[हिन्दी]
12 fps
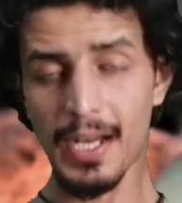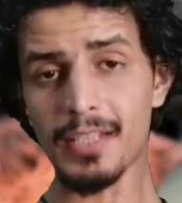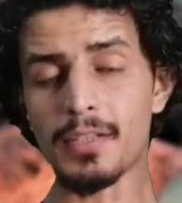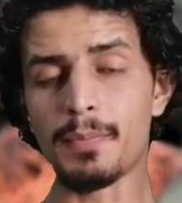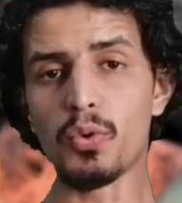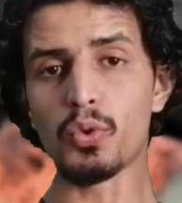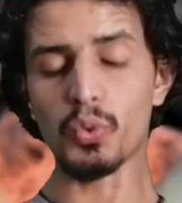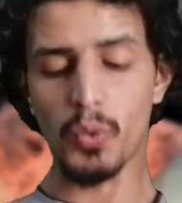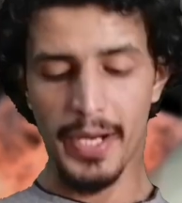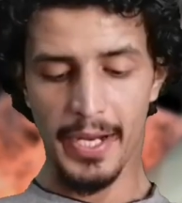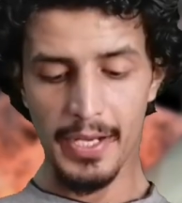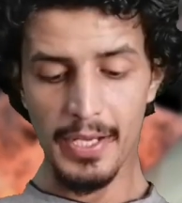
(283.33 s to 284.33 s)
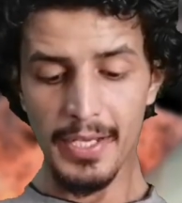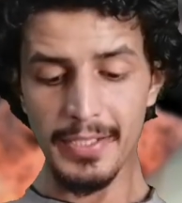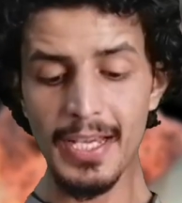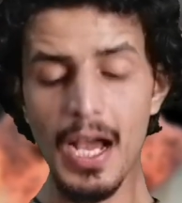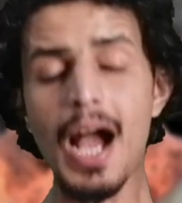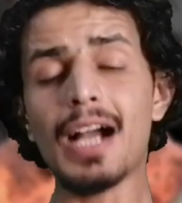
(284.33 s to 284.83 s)
वाक़ात रिपोर्ट हुए हैं
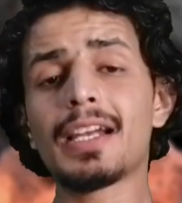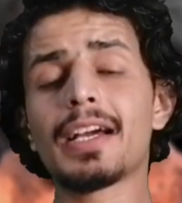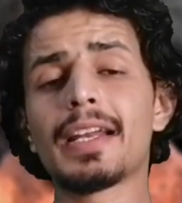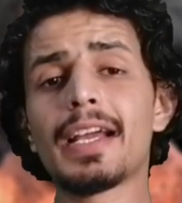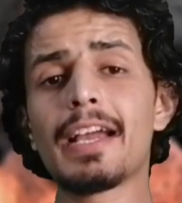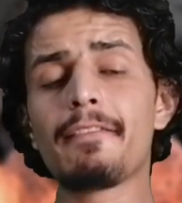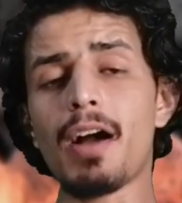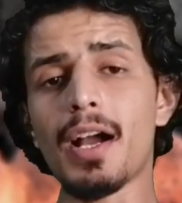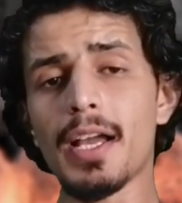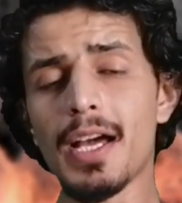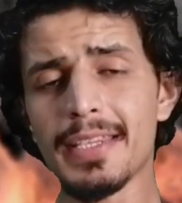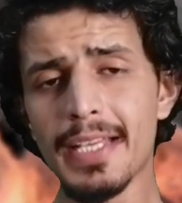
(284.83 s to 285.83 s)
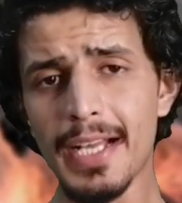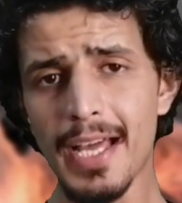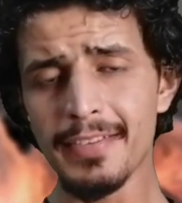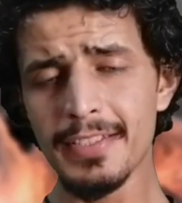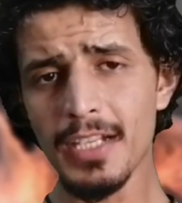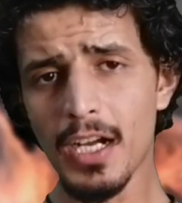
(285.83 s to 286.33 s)
ये आग लगने के वाक़ात एक
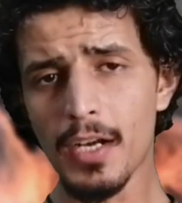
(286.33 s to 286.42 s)
ऐसी